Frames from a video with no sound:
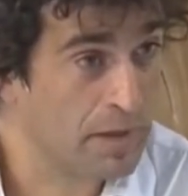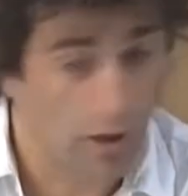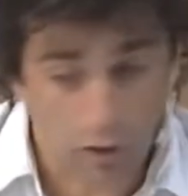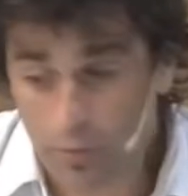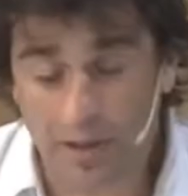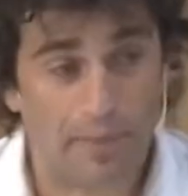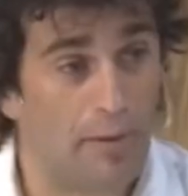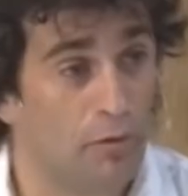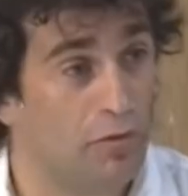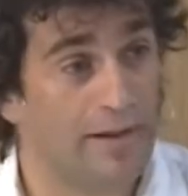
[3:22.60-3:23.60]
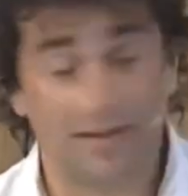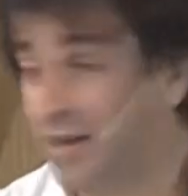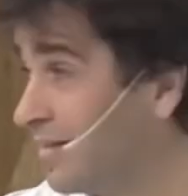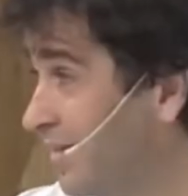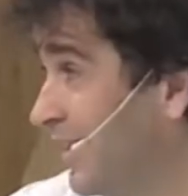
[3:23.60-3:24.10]
¿Cómo que pagamos una tasa
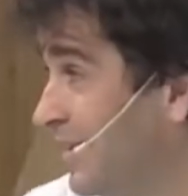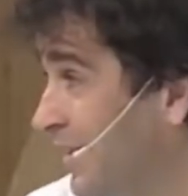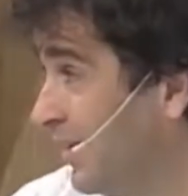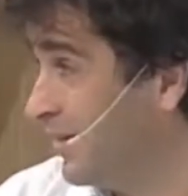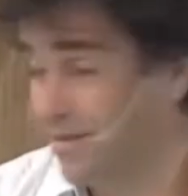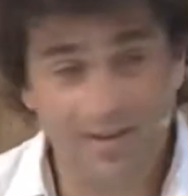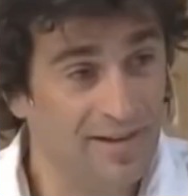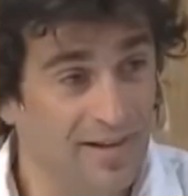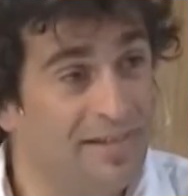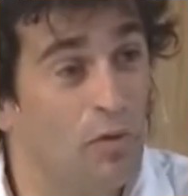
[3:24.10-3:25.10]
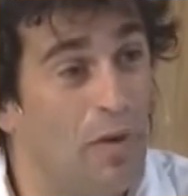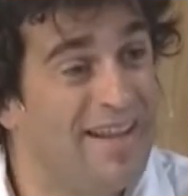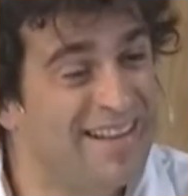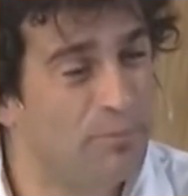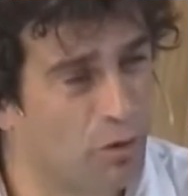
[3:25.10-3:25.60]
del 60%? Es decir,
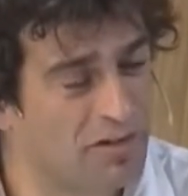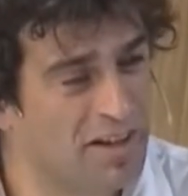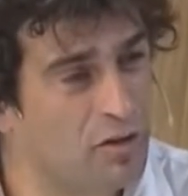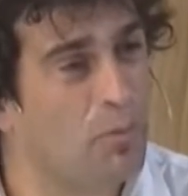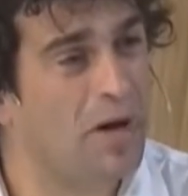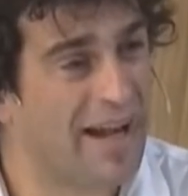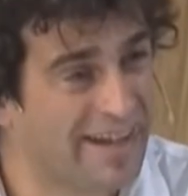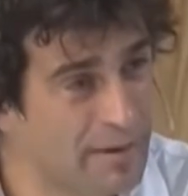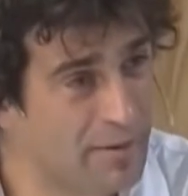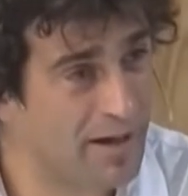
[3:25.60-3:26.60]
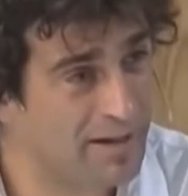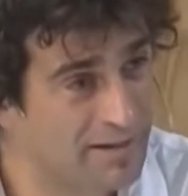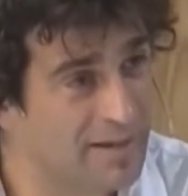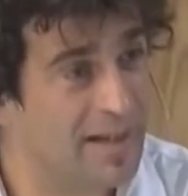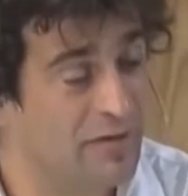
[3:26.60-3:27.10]
40% por arriba
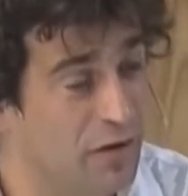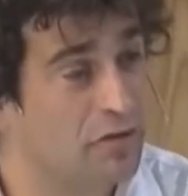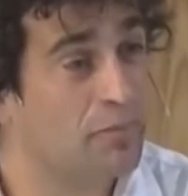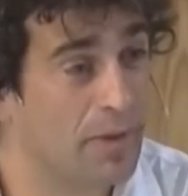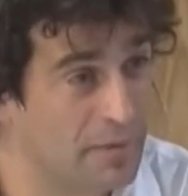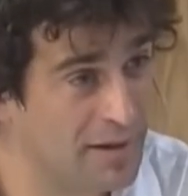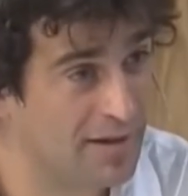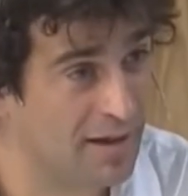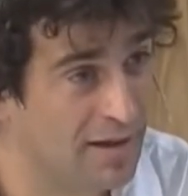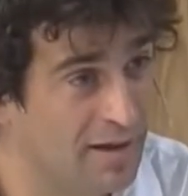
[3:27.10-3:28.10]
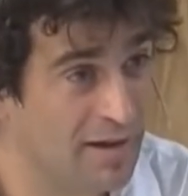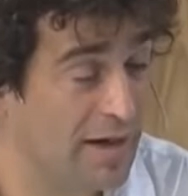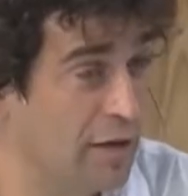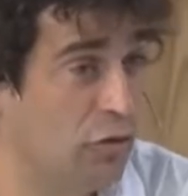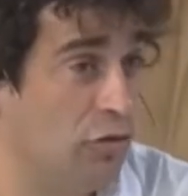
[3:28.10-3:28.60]
de la inflación prevista.
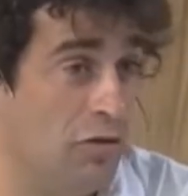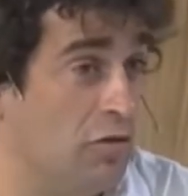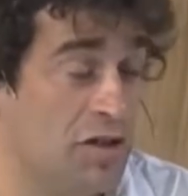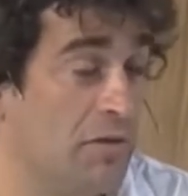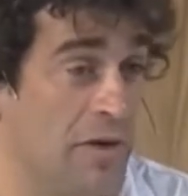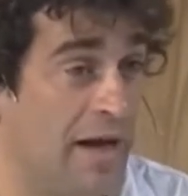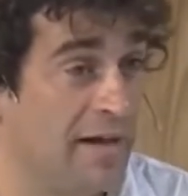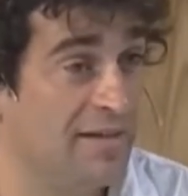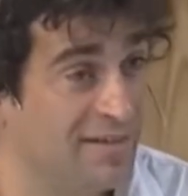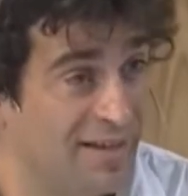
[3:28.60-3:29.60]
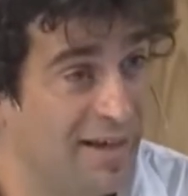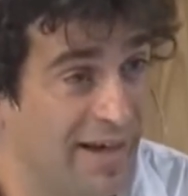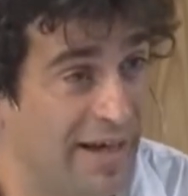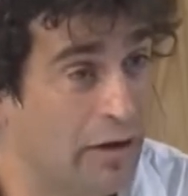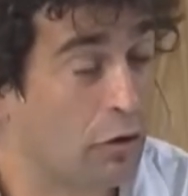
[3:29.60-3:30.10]
Esto nos lleva a una crisis. Bueno,
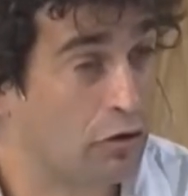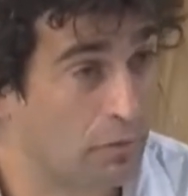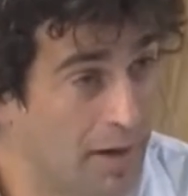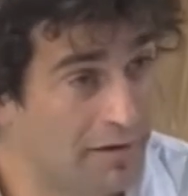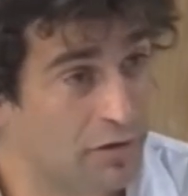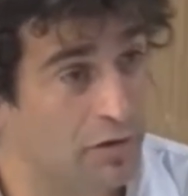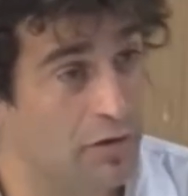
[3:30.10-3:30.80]
se, habla, que a